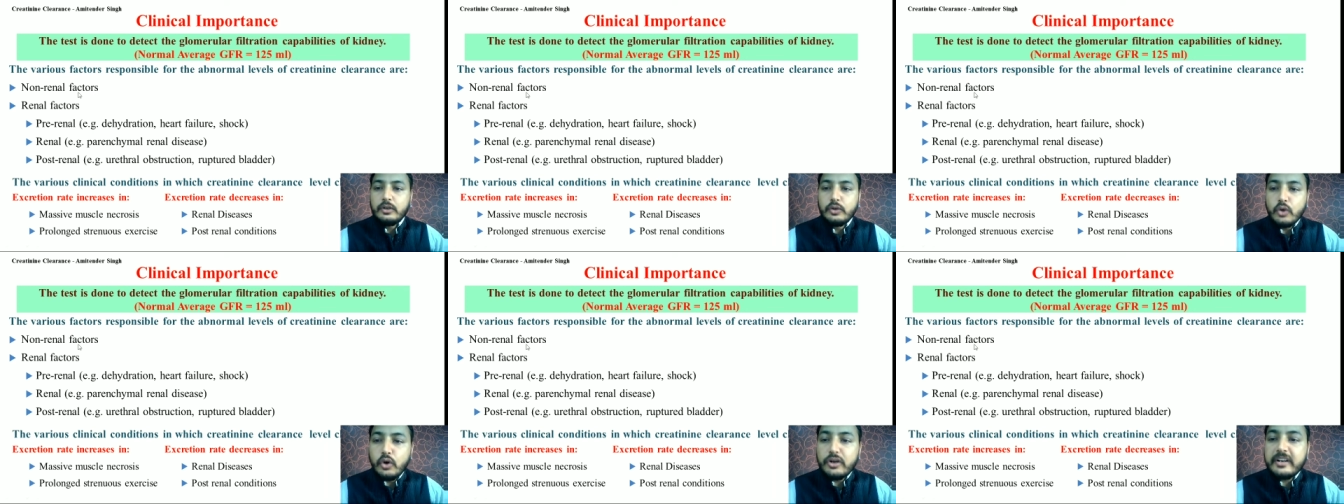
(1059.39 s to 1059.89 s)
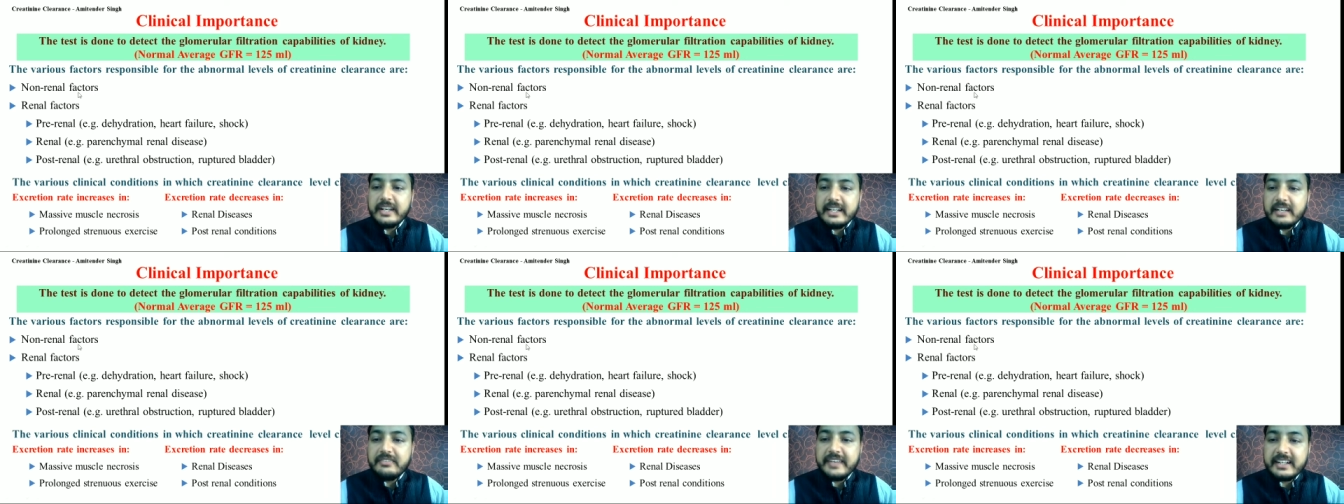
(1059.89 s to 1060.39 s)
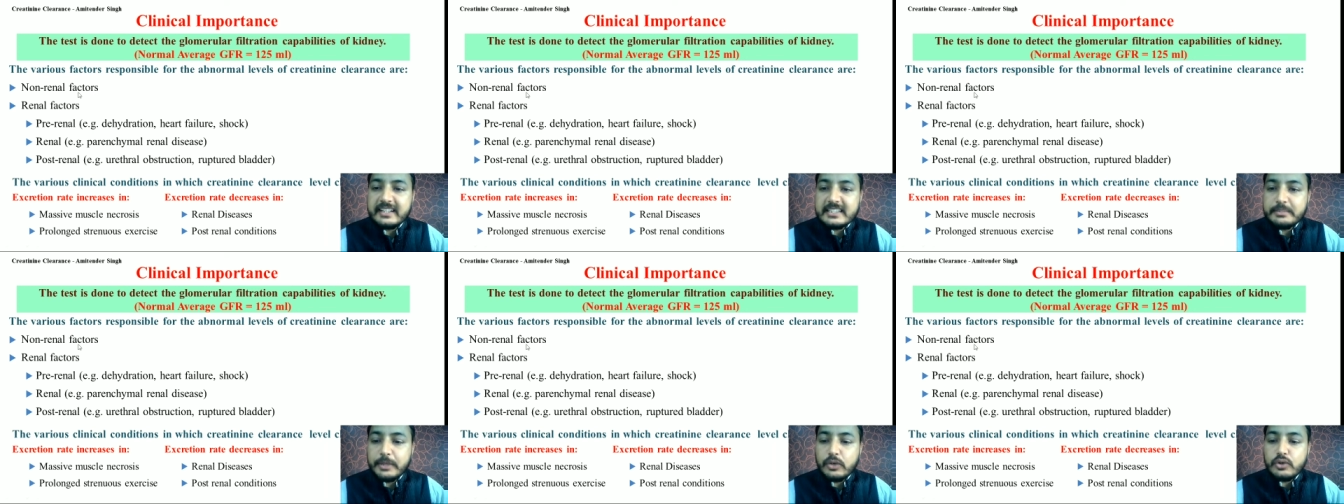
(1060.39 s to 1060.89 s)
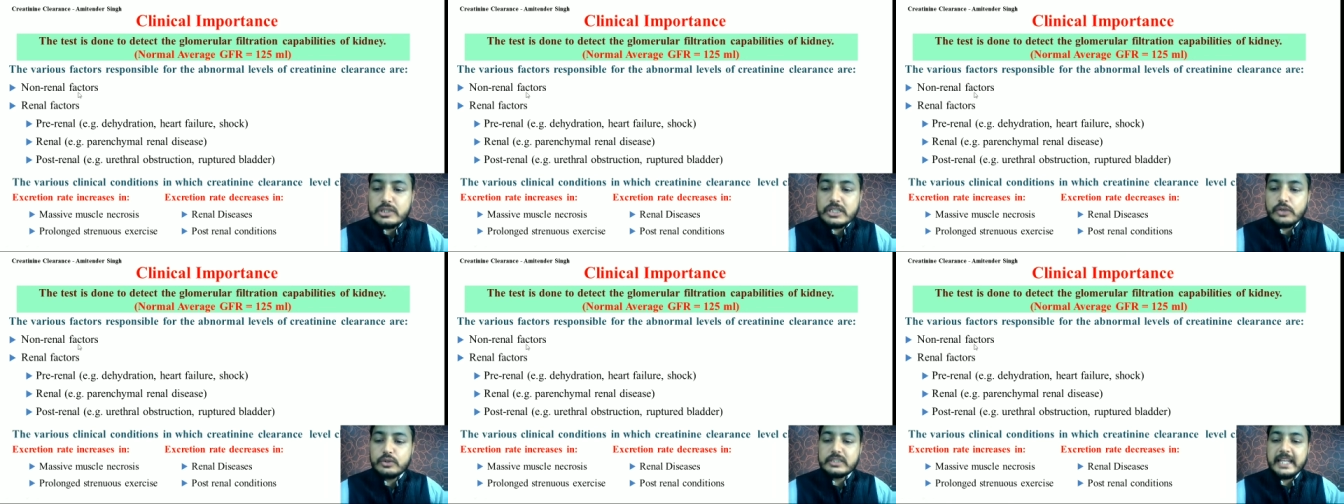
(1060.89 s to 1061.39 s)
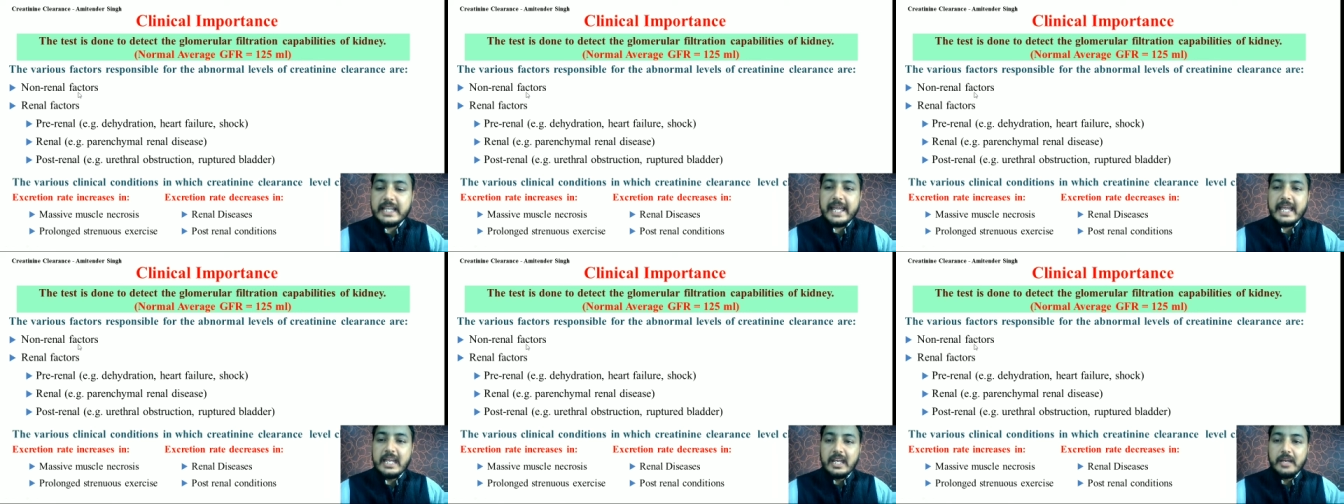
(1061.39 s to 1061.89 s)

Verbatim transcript: नॉन रिनल फैक्टर्स में कौन से होते हैं